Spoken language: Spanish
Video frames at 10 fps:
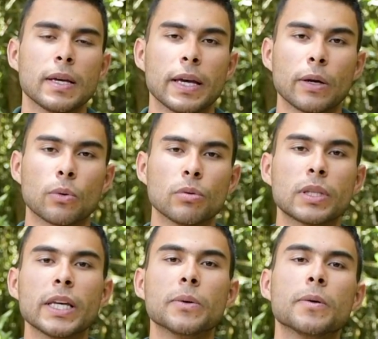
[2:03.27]
en
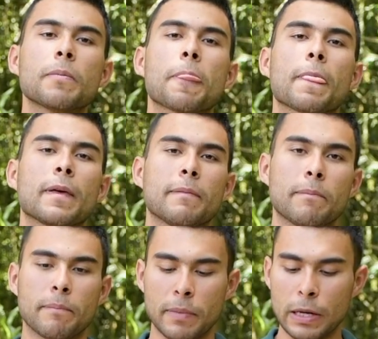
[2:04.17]
cultivo,
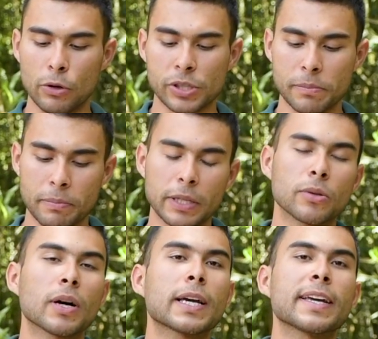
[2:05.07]
los
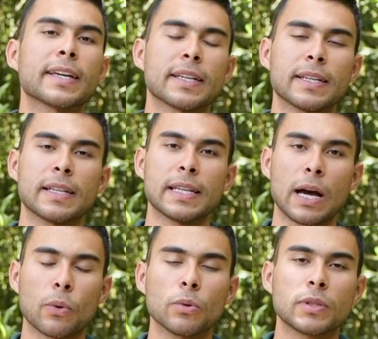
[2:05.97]
invito a que
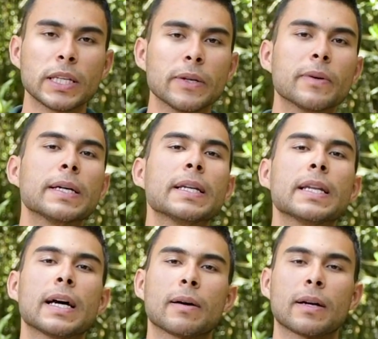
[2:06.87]
la cultiven,
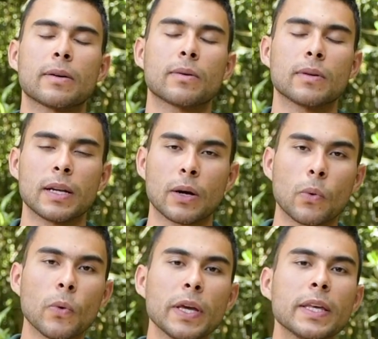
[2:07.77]
la,
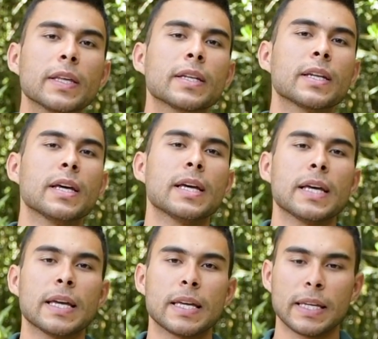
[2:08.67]
cuiden
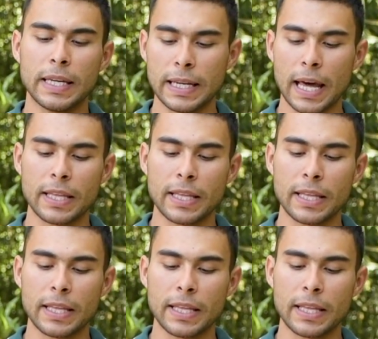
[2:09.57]
y la